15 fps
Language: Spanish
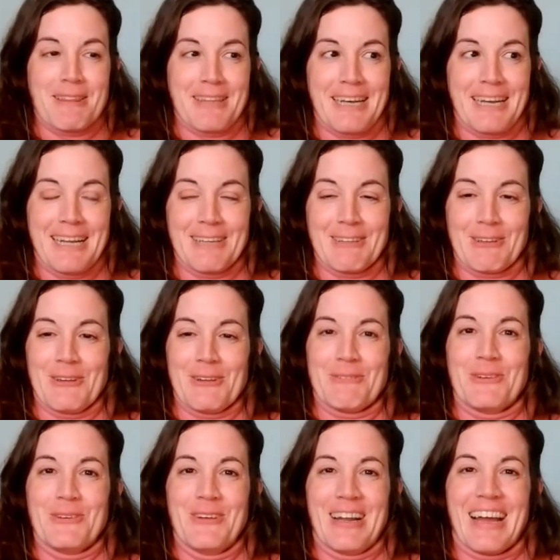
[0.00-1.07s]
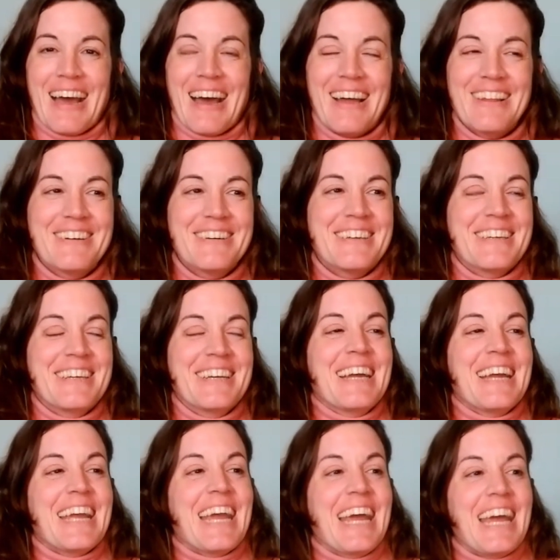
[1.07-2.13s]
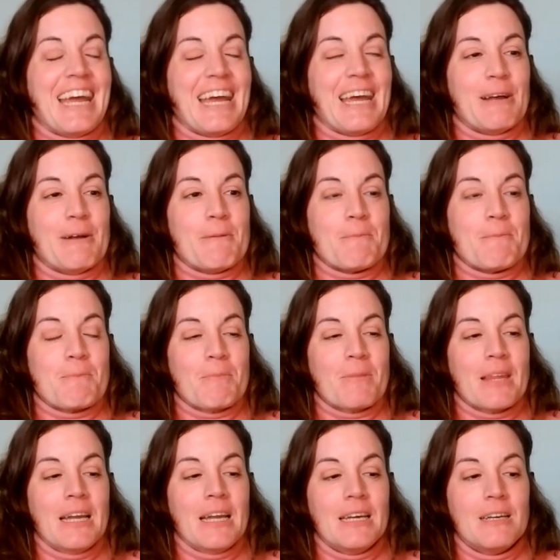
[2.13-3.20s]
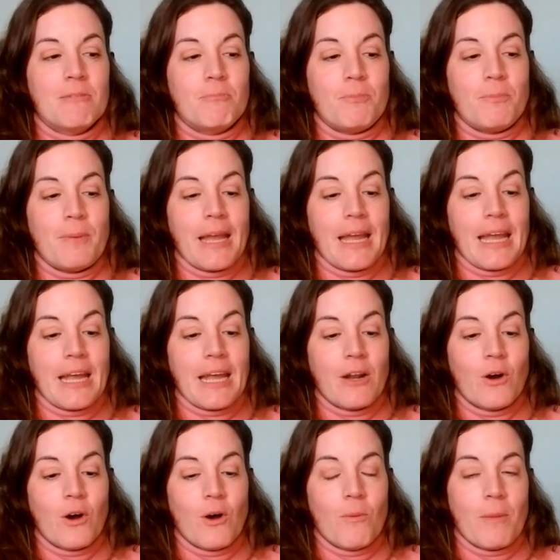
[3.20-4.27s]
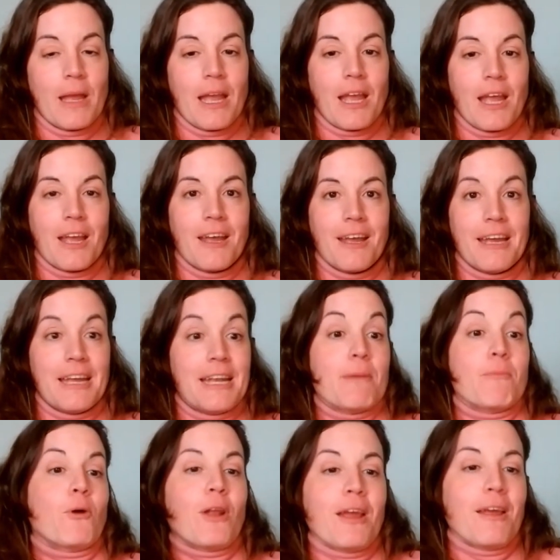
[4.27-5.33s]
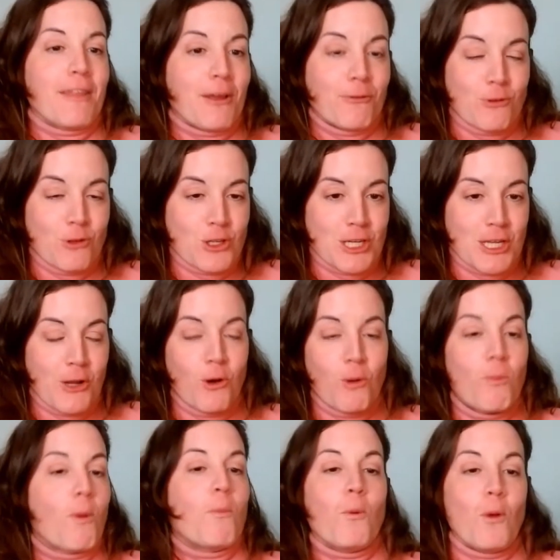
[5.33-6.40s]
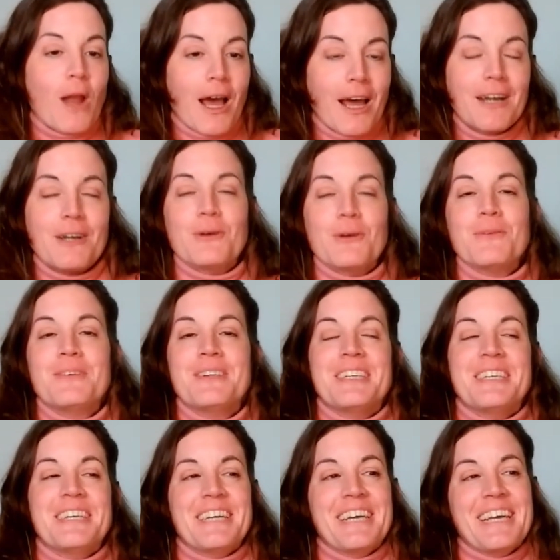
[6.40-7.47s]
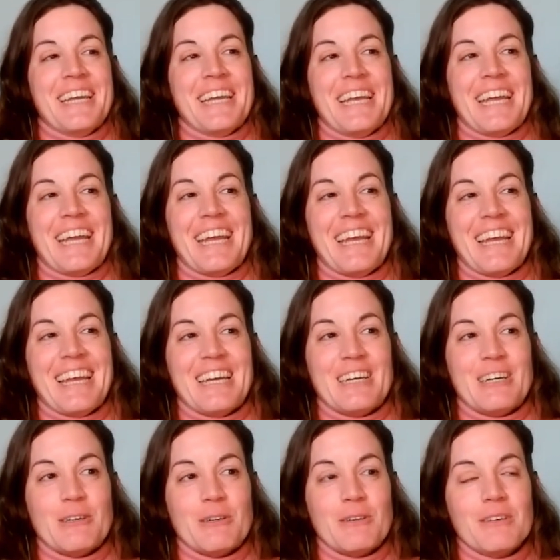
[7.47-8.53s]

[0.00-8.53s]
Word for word: mantener a todo el mundo alejado. Eh, pero me enamoré de un chico popular, ¿no? Eh,